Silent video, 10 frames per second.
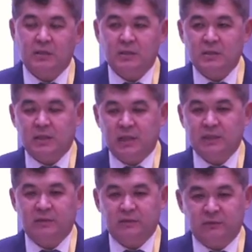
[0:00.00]

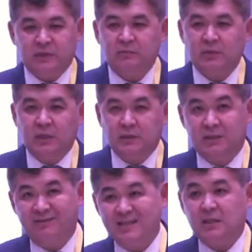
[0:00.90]
закладывать. В этом на
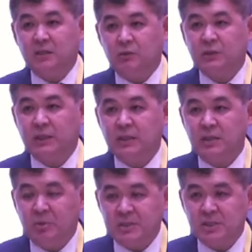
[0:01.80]
2020 год она не
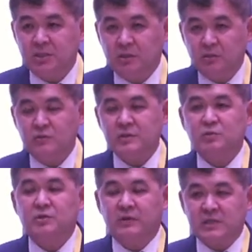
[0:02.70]
поддержана, но,
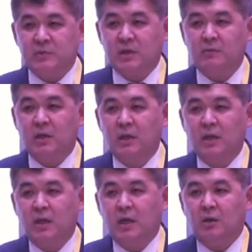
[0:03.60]
возможно, в
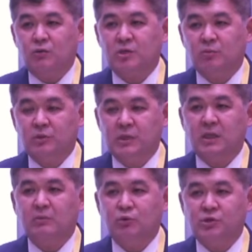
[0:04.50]
2021 уже будут
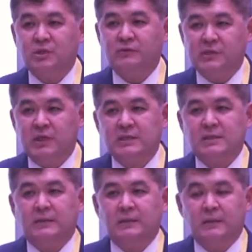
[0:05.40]
некие бюджеты
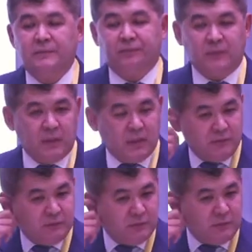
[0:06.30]
выделяться.
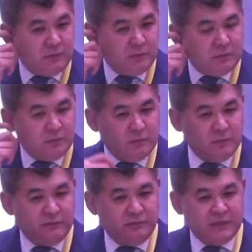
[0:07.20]

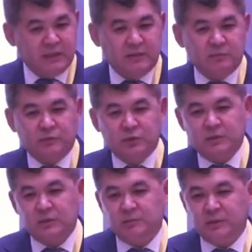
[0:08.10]
В целом вот
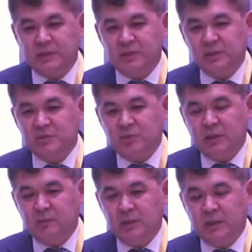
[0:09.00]
хотелось бы
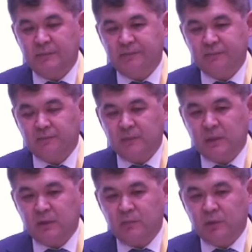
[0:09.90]
именно
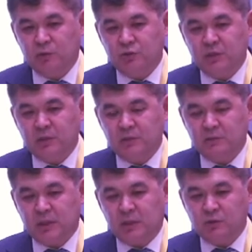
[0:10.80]
получить
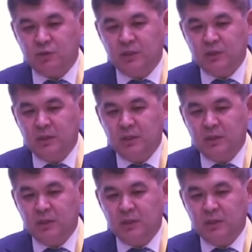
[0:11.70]
хорошее